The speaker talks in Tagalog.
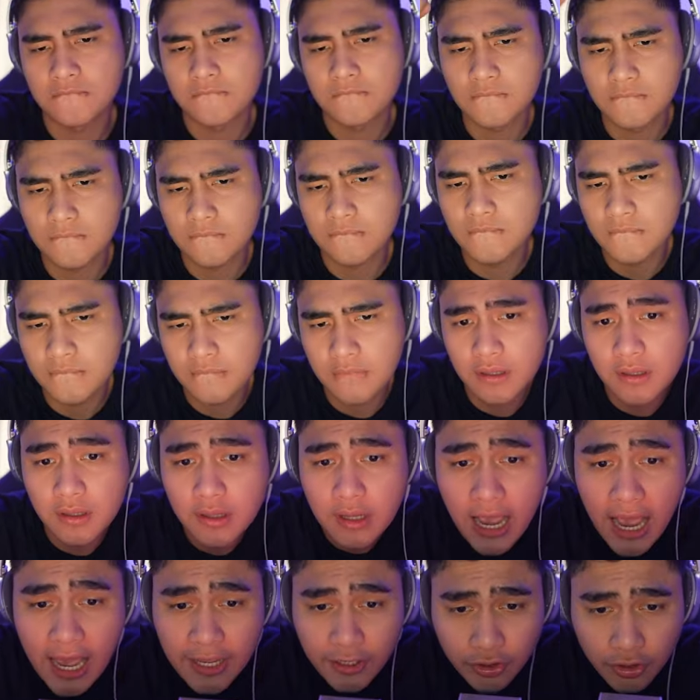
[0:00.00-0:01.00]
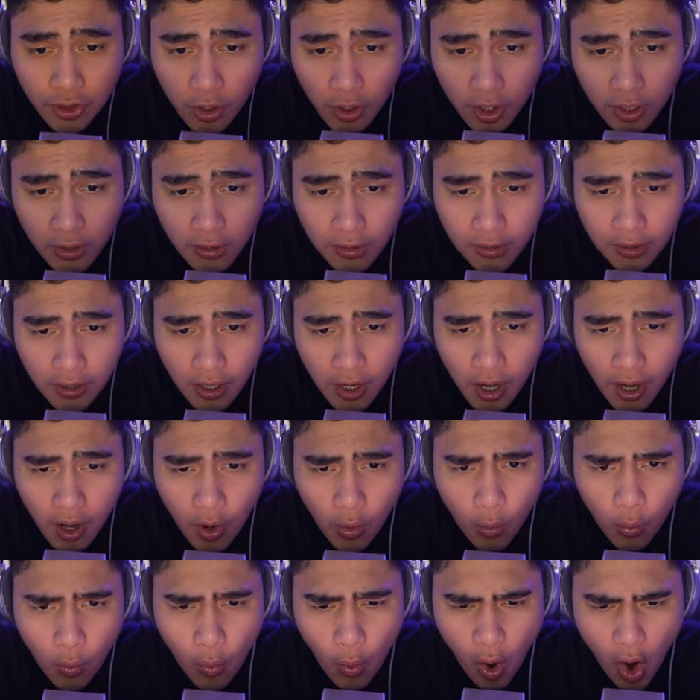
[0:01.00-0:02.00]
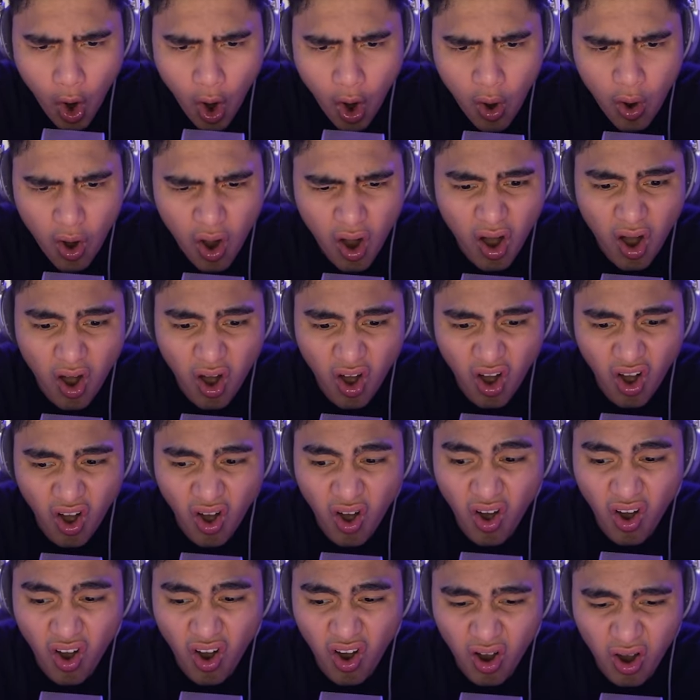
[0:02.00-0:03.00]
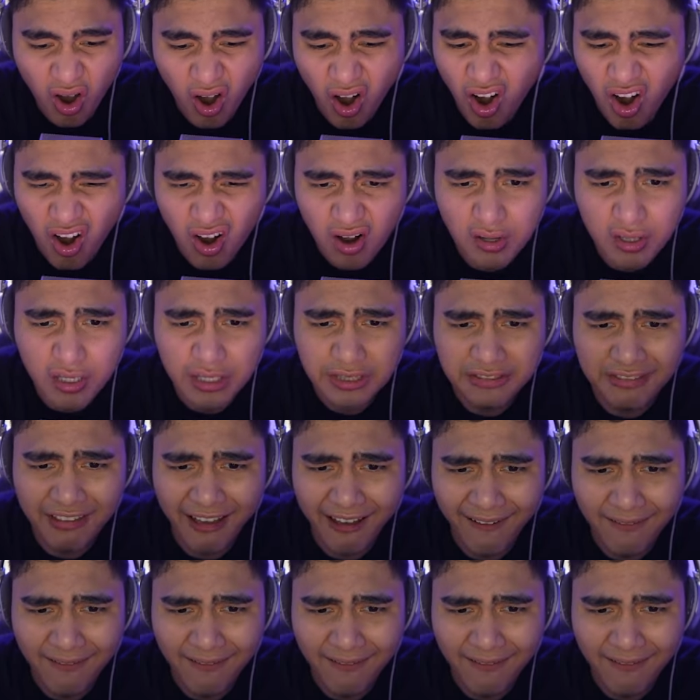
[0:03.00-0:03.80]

Do you need ano to? Oh, oh, oh, oh, oh, oh, ang ganda.